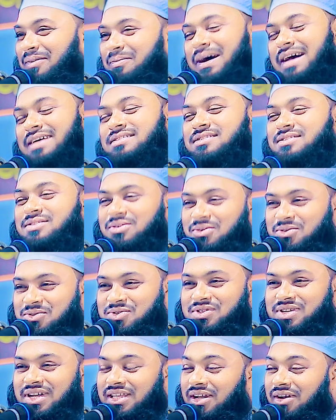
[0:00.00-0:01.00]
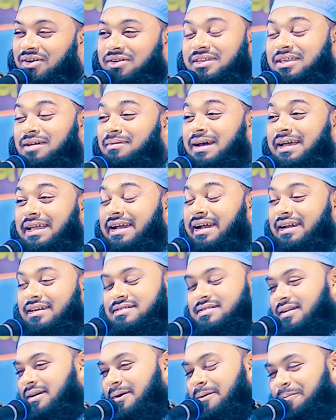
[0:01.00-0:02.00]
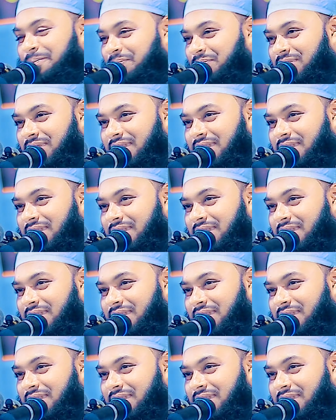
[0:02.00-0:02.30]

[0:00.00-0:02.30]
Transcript: বাস উস্তাদের কথা মাইনে নিছে কথা